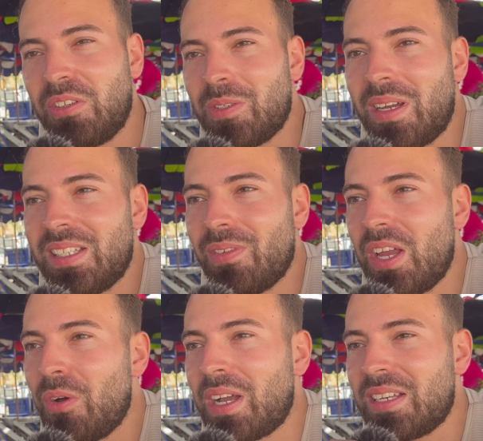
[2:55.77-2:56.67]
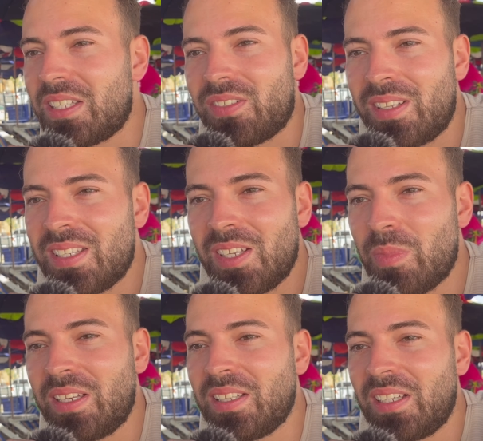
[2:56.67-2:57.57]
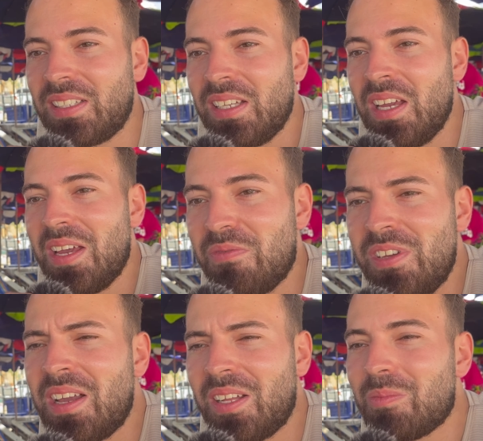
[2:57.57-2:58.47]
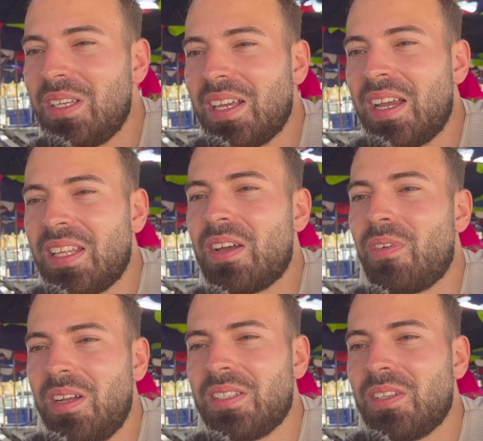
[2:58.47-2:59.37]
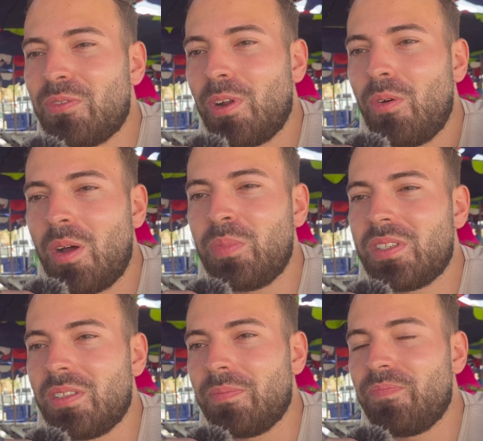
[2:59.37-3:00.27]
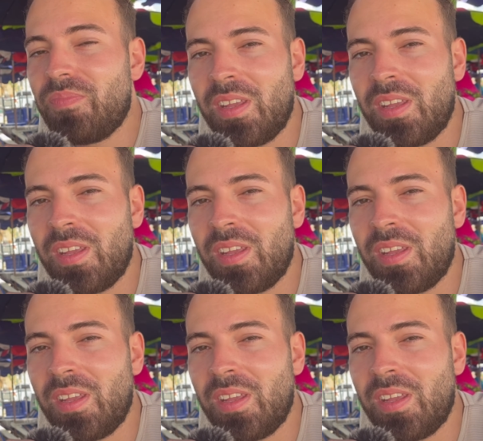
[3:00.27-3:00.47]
Und ich meine, die war ja auch keine 20 mehr. Ich dachte, wie kann mich eine erwachsene Frau abziehen?